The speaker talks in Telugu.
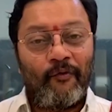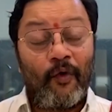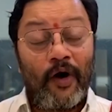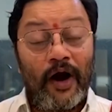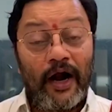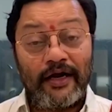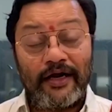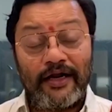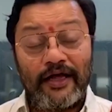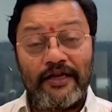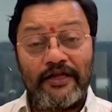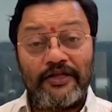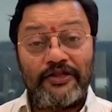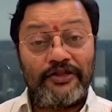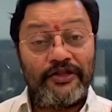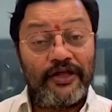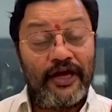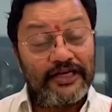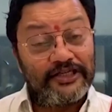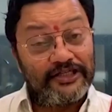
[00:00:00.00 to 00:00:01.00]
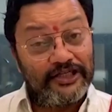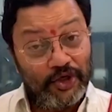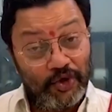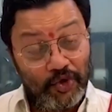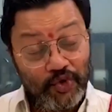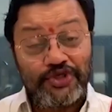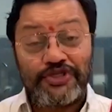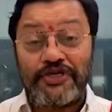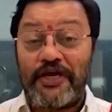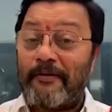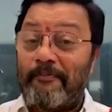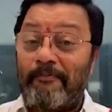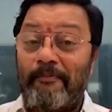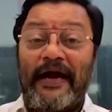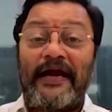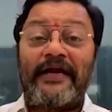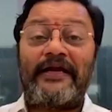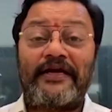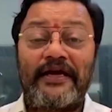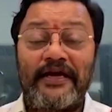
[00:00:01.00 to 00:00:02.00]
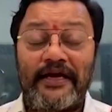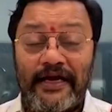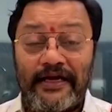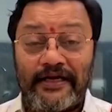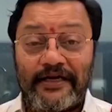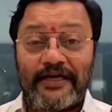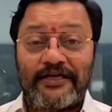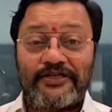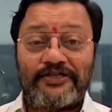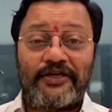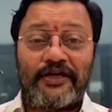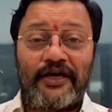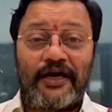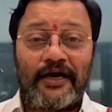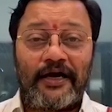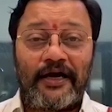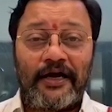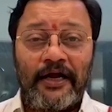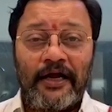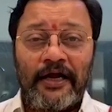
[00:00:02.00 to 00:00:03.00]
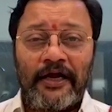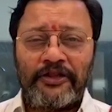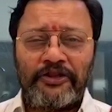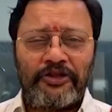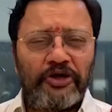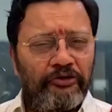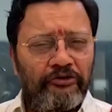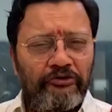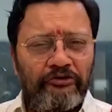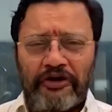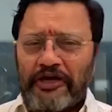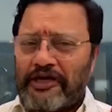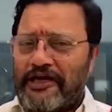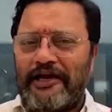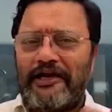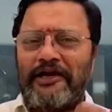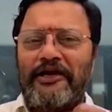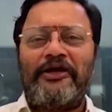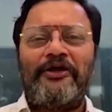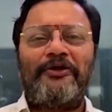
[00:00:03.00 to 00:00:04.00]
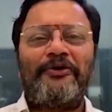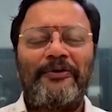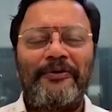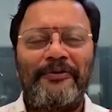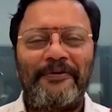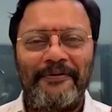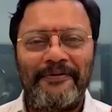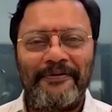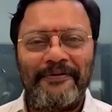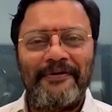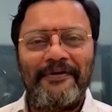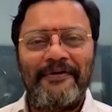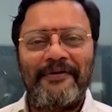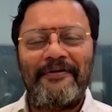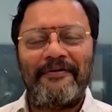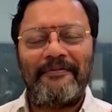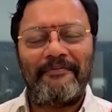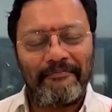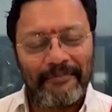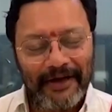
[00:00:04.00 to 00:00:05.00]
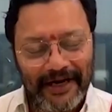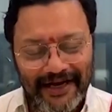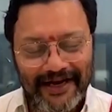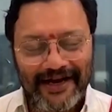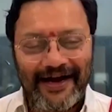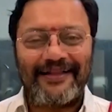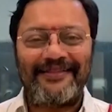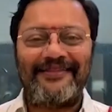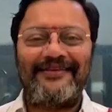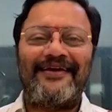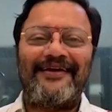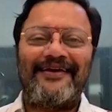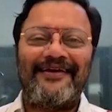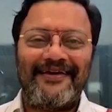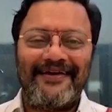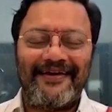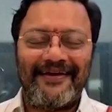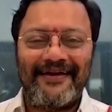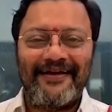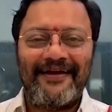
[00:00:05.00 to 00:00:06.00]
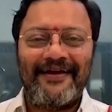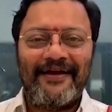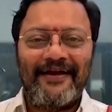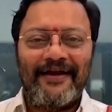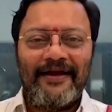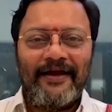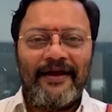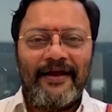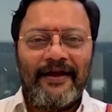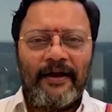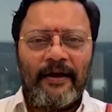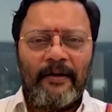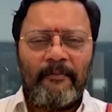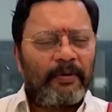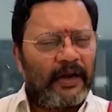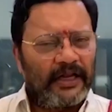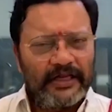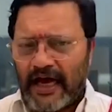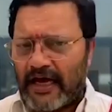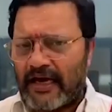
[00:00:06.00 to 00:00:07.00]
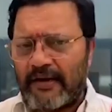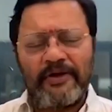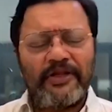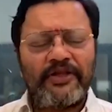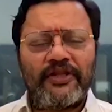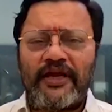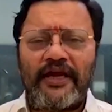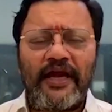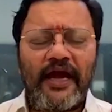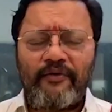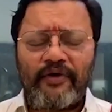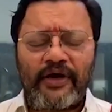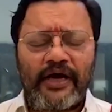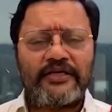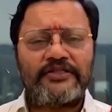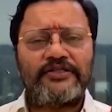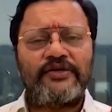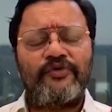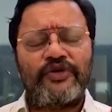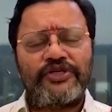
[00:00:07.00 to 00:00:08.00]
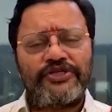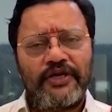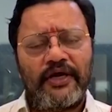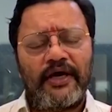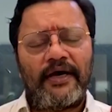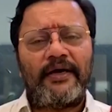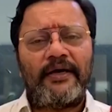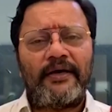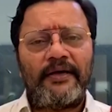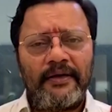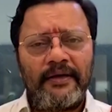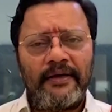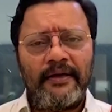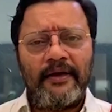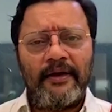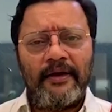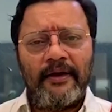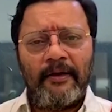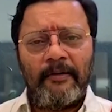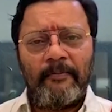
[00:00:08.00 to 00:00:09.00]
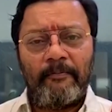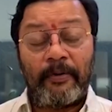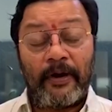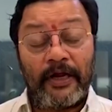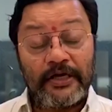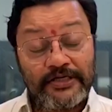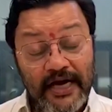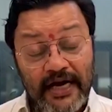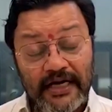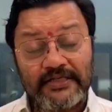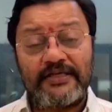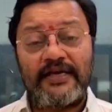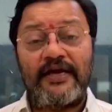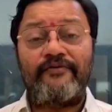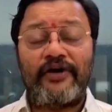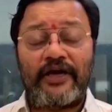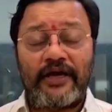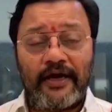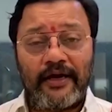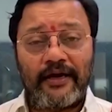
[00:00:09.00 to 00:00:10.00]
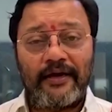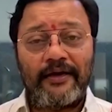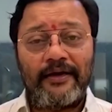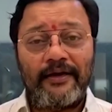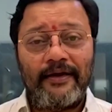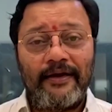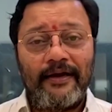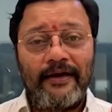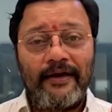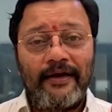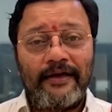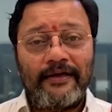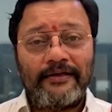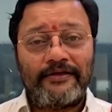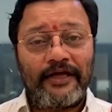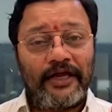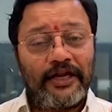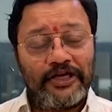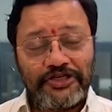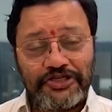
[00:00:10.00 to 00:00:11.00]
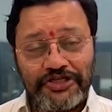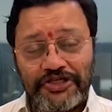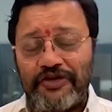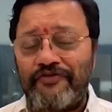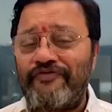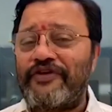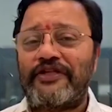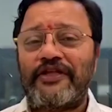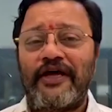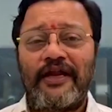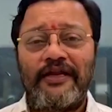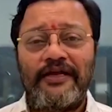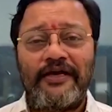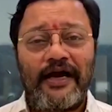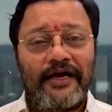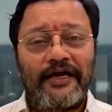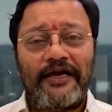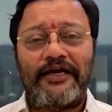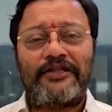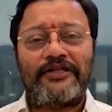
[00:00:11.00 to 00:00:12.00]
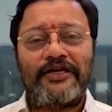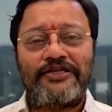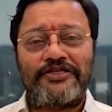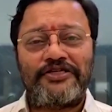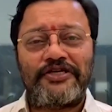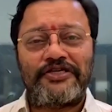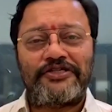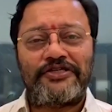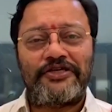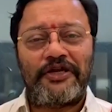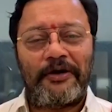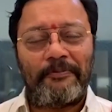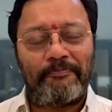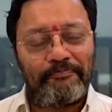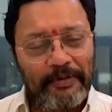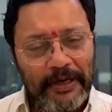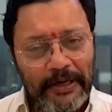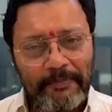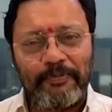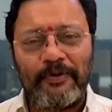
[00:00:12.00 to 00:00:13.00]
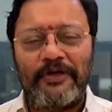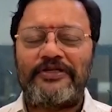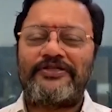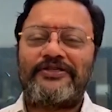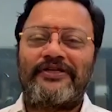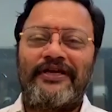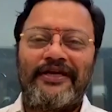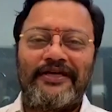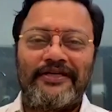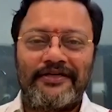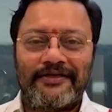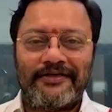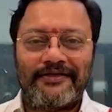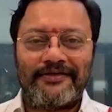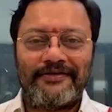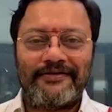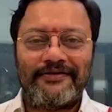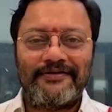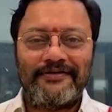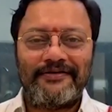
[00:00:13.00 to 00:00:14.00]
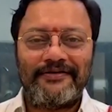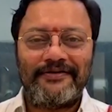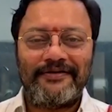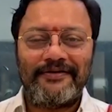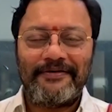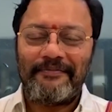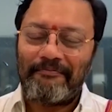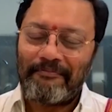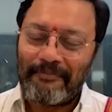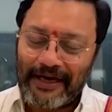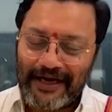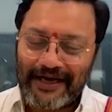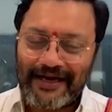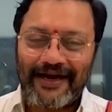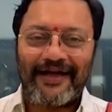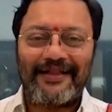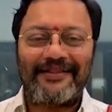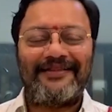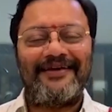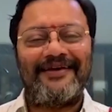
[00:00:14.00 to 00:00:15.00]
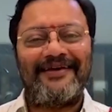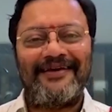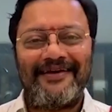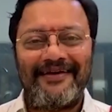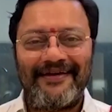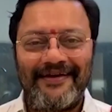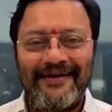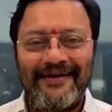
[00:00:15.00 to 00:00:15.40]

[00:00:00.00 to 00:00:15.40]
వాళ్ళని దేశం నుంచే బయటికి గెంటేసిన ద రియల్ హీరో మన గాంధీ ప్రధానమంత్రి అయ్యే అవకాశం వచ్చినా ప్రజాసేవకే తన జీవితాన్ని అంకితం చేసిన పీపుల్స్ లీడర్ మన గాంధీ